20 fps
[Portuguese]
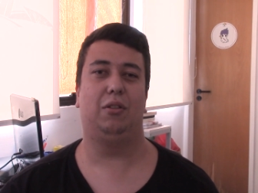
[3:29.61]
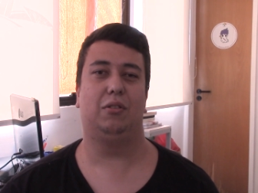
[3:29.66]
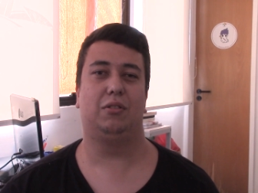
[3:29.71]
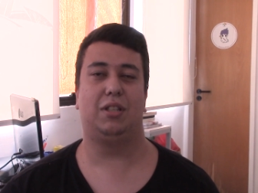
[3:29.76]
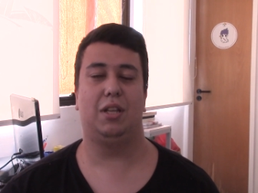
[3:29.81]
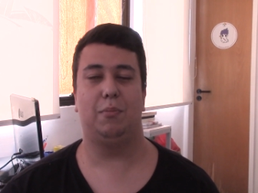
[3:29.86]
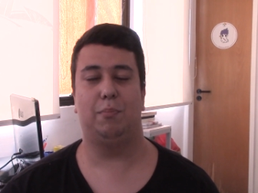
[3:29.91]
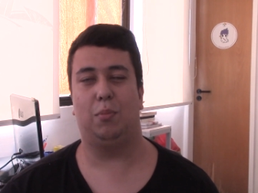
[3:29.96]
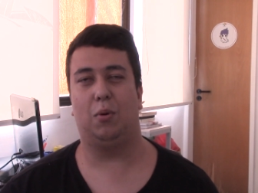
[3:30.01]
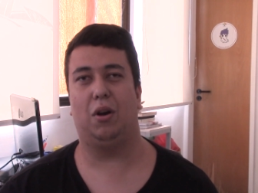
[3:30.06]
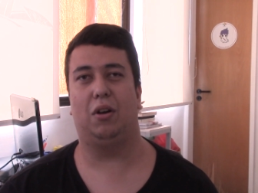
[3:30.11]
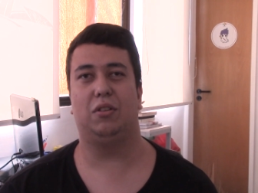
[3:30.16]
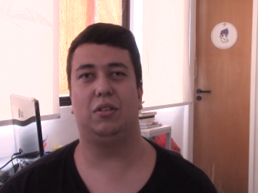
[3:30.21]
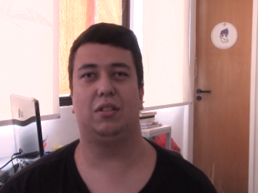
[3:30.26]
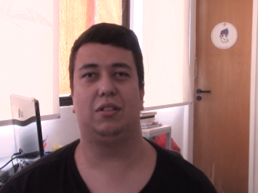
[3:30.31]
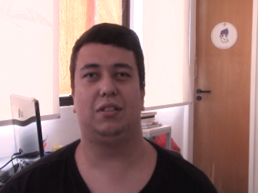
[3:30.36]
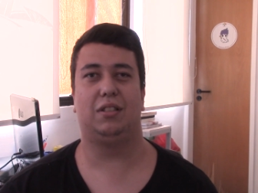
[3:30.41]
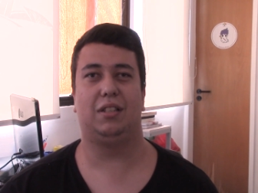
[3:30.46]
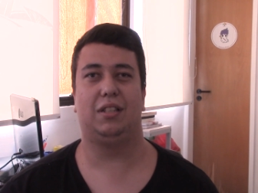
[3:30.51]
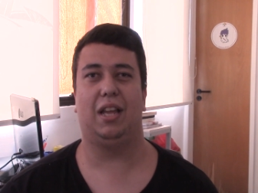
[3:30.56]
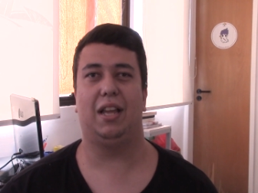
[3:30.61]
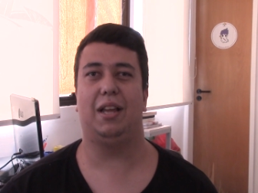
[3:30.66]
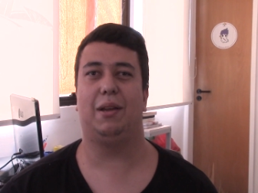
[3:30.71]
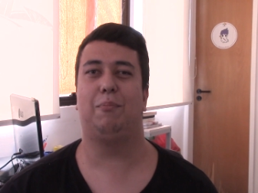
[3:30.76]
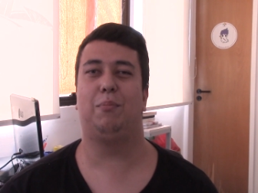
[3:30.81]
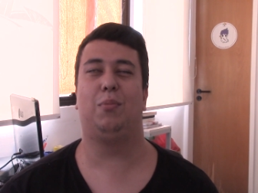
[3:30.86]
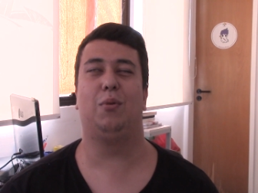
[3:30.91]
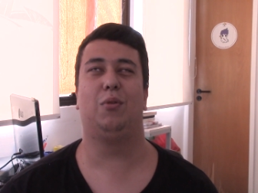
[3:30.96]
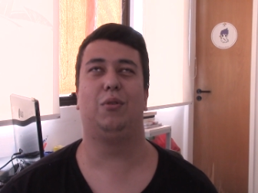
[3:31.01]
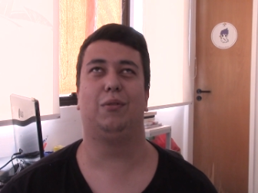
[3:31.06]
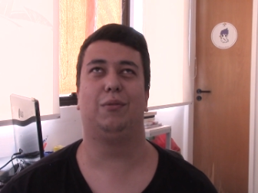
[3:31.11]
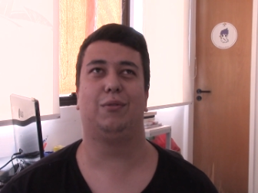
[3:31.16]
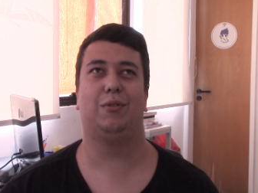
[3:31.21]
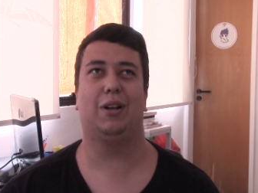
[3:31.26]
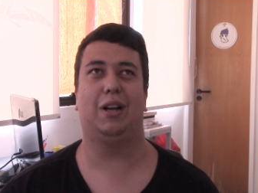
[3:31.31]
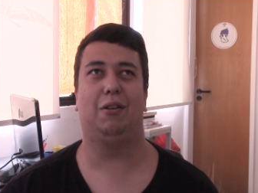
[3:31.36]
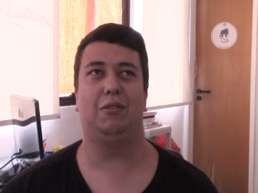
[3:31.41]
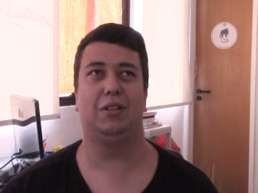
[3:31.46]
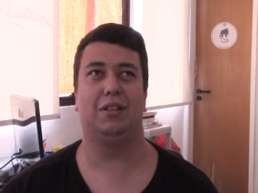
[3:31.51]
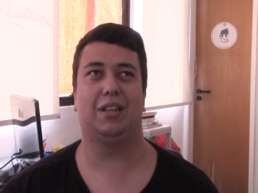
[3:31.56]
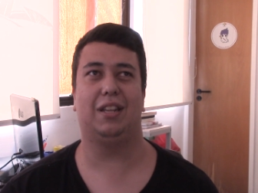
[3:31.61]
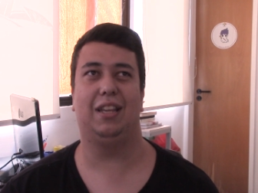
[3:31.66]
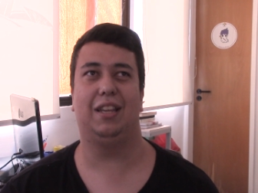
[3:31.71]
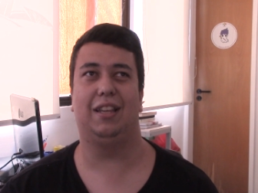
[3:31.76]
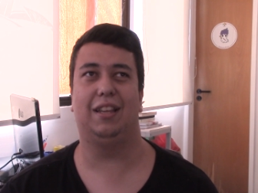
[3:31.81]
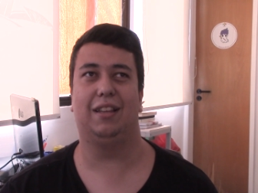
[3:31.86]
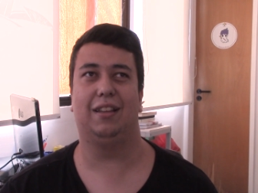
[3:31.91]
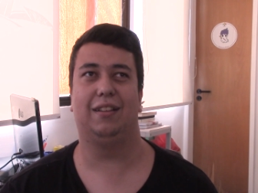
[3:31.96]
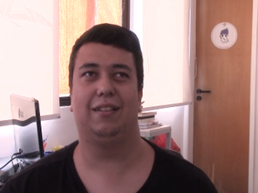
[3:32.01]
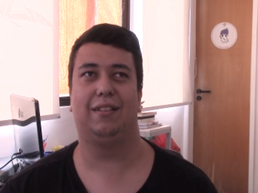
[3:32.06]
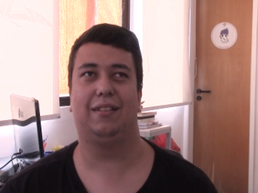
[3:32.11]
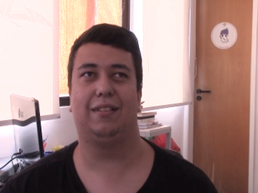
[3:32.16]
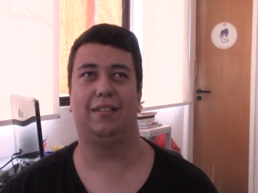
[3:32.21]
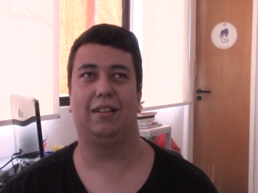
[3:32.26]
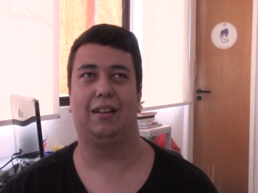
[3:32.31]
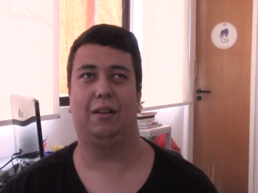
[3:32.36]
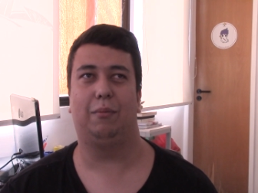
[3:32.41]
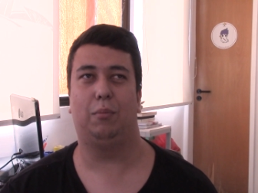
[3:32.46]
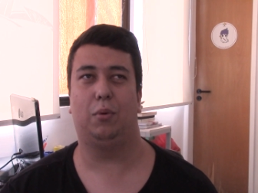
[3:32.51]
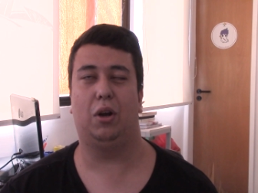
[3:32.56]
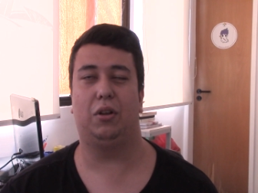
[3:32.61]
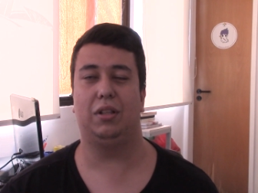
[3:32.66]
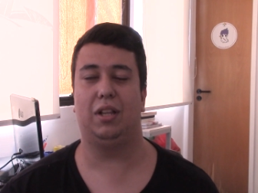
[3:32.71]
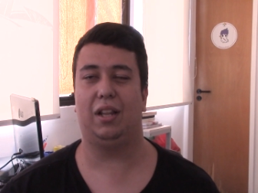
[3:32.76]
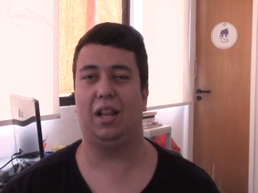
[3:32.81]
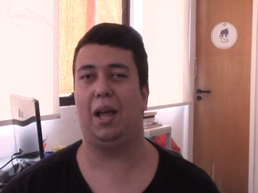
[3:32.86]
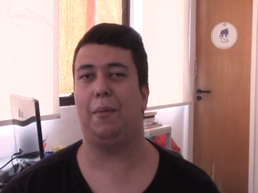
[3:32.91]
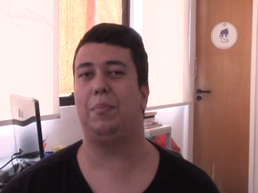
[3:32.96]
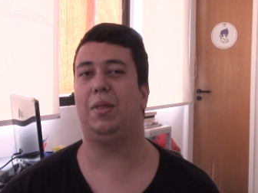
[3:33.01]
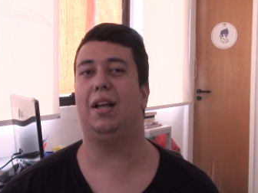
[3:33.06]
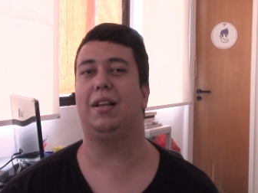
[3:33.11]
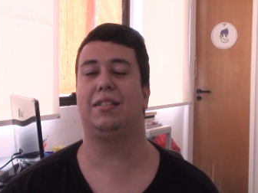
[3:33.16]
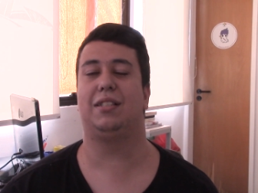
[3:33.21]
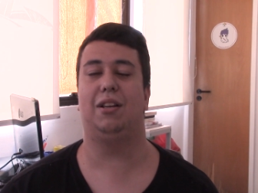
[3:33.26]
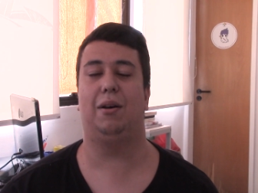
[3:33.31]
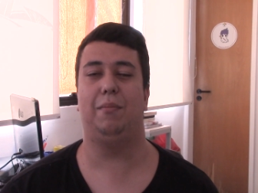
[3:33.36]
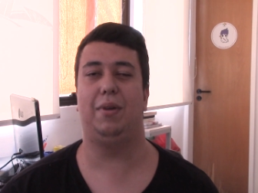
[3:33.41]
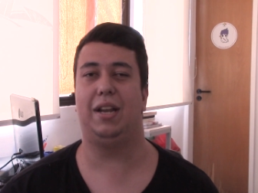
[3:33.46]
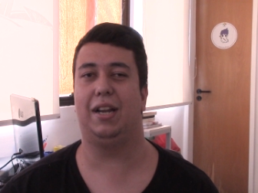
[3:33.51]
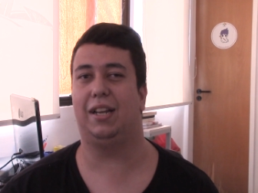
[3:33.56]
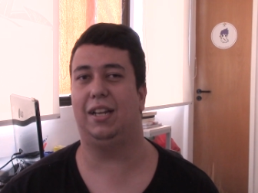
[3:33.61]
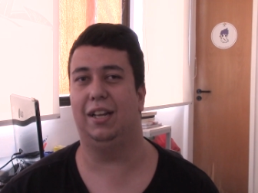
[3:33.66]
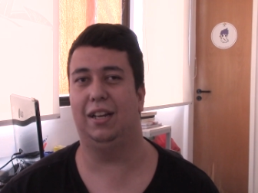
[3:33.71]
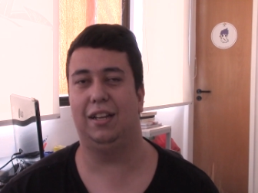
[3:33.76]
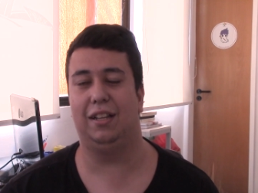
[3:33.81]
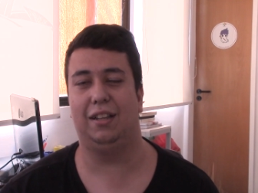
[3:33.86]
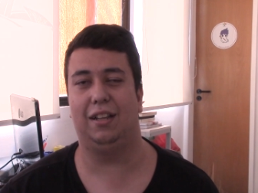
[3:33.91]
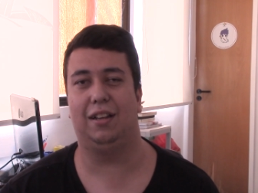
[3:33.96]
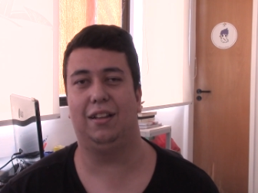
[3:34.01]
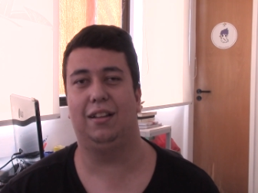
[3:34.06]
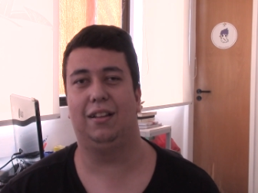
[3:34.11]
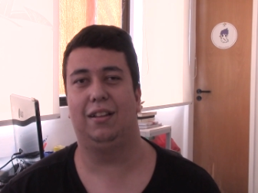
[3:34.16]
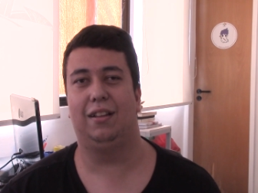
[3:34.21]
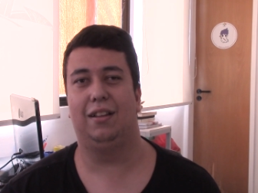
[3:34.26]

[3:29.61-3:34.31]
Não sei por causa, se é por causa que, por causa da adaptação americana.